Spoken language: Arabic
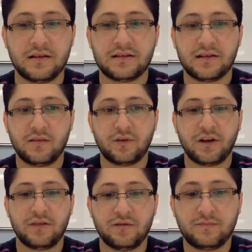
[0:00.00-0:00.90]
السلام
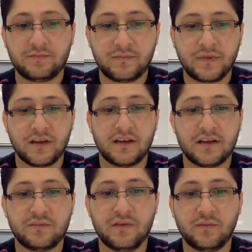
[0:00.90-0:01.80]
عليكم
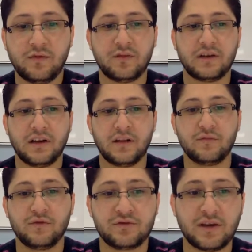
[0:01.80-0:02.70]
أنا اسمي منذر
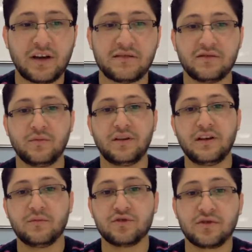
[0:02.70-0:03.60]
الحمدوش أحد
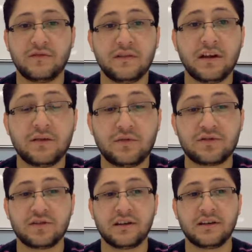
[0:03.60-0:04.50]
الزملاء المشرفين على
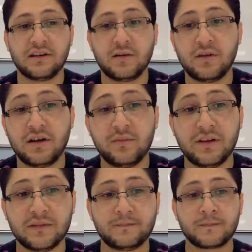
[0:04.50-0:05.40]
ورشة الكتابة
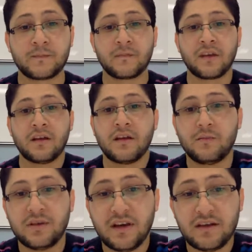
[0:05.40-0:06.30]
العلمية
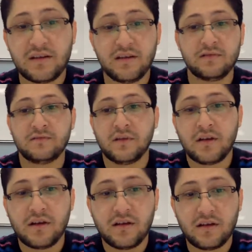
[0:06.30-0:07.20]
بداية
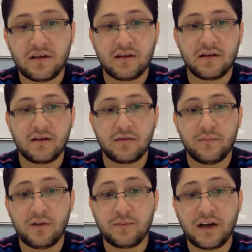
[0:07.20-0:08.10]

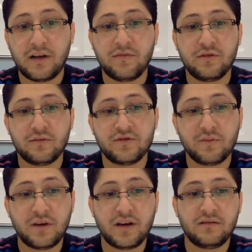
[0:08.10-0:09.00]
آه، بحب رحب فيكم
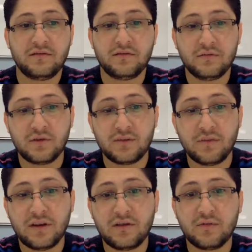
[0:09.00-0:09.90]
جميعا
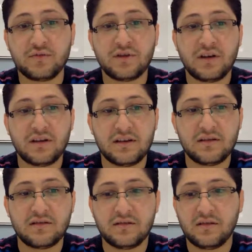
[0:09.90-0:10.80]
وأتمنى لكم إن شاء
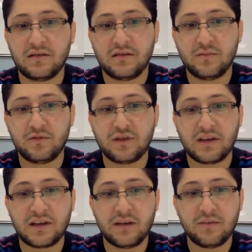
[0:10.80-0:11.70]
الله آه،
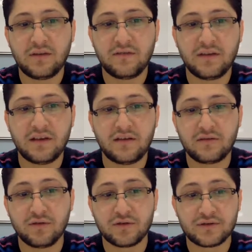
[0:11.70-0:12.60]
متعة كاملة في هذا
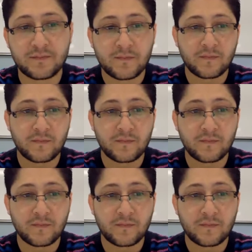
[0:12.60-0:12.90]
الكورس